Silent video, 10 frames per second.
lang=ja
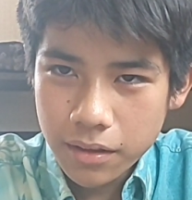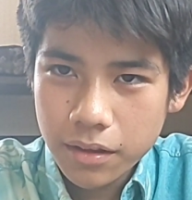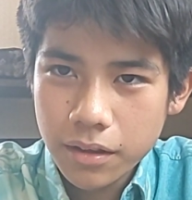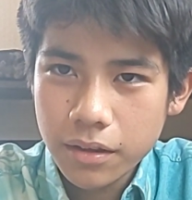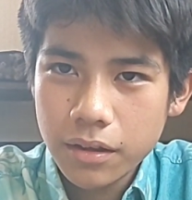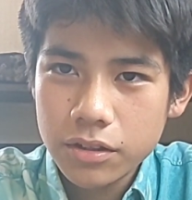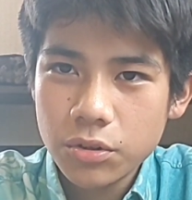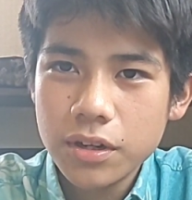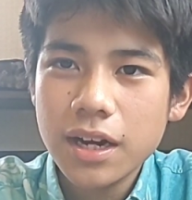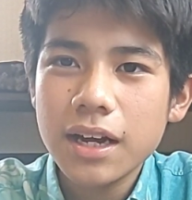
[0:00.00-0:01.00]
えー、
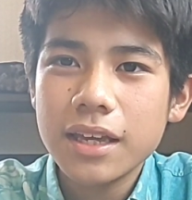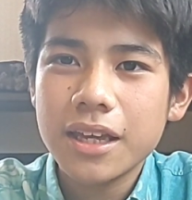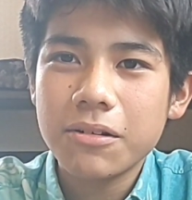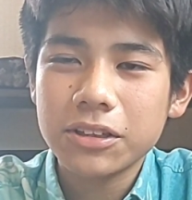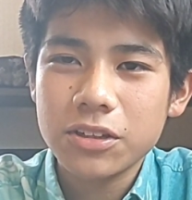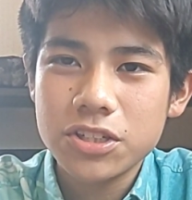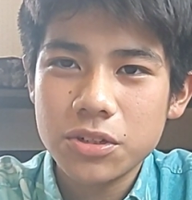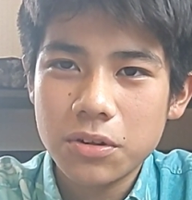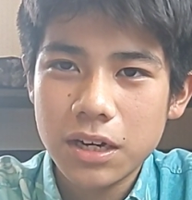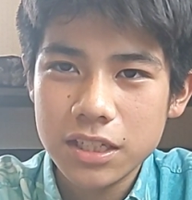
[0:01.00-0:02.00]
それが、えー、
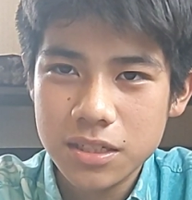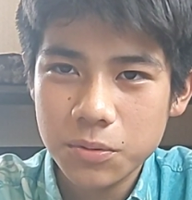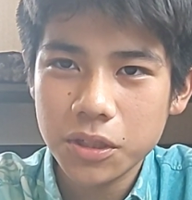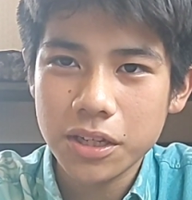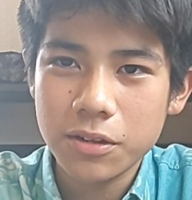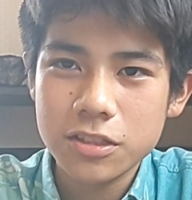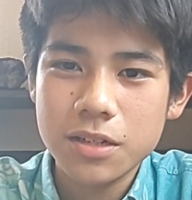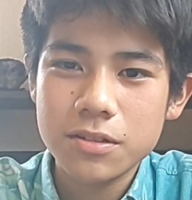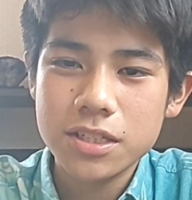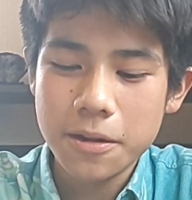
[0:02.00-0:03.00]
私の初舞台でござ
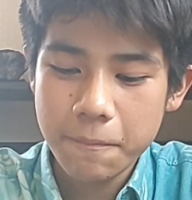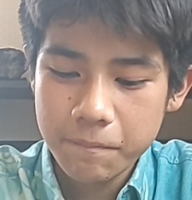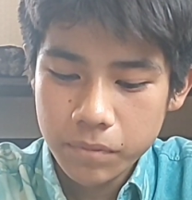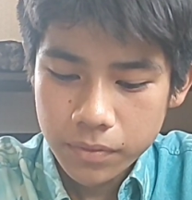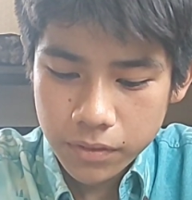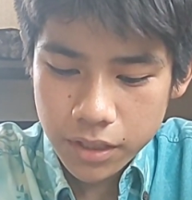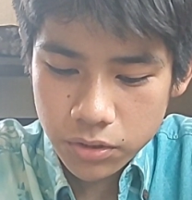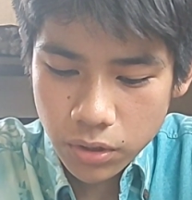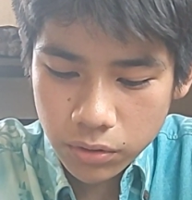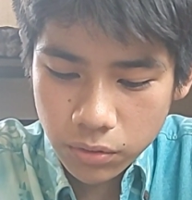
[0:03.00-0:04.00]
いましたで
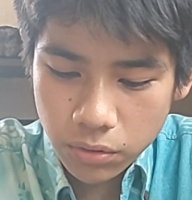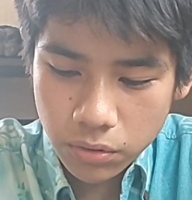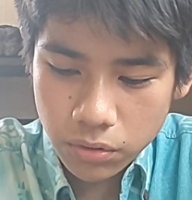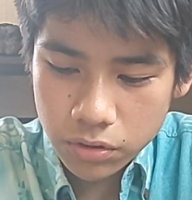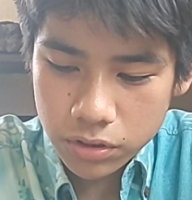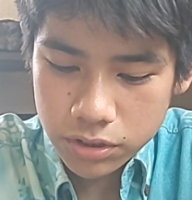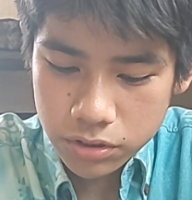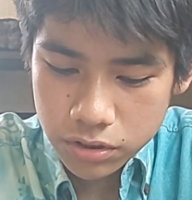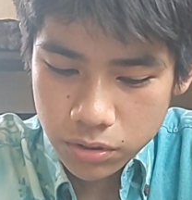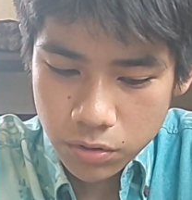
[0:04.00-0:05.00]
その後
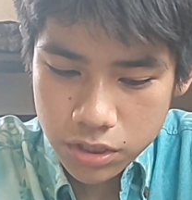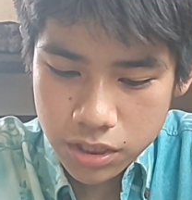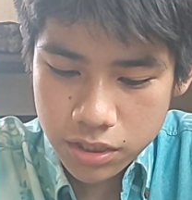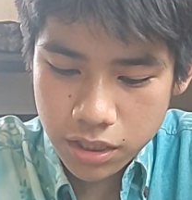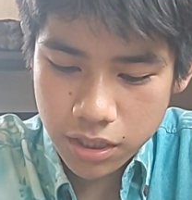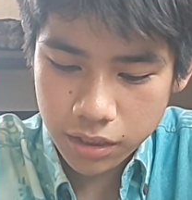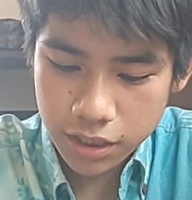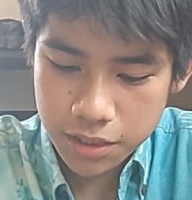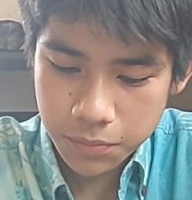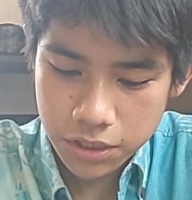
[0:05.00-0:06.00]
少し月日が
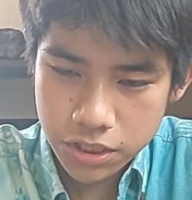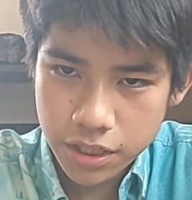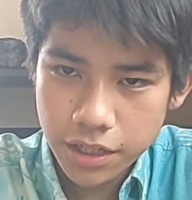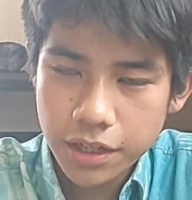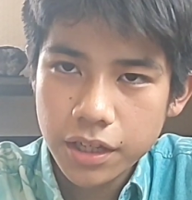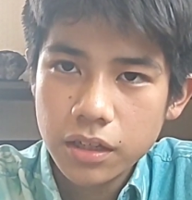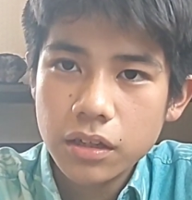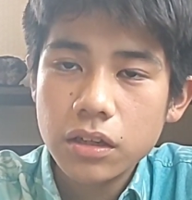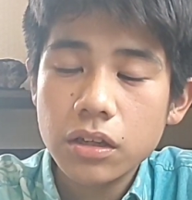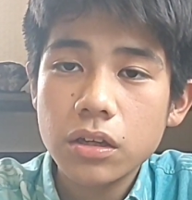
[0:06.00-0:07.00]
経ちまして、
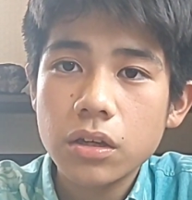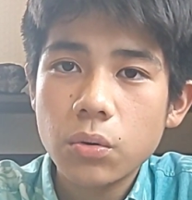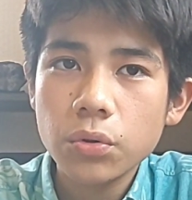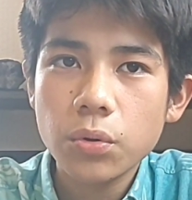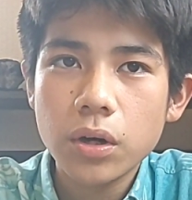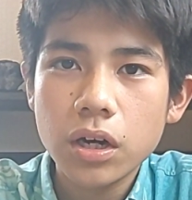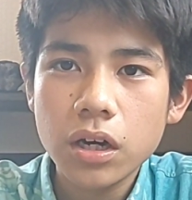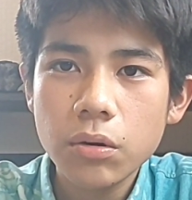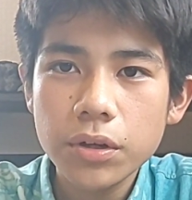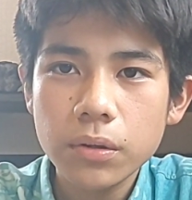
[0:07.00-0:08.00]
えー、今度は
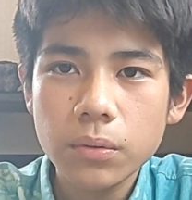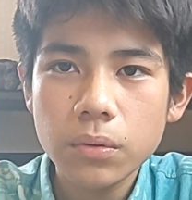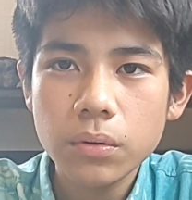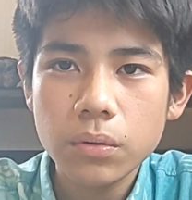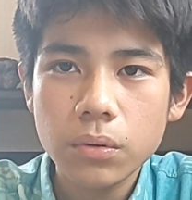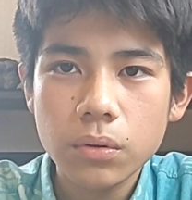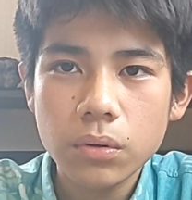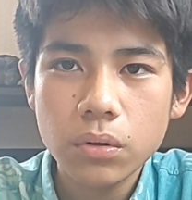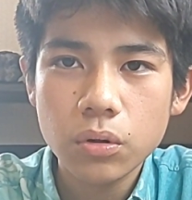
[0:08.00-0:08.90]
母親の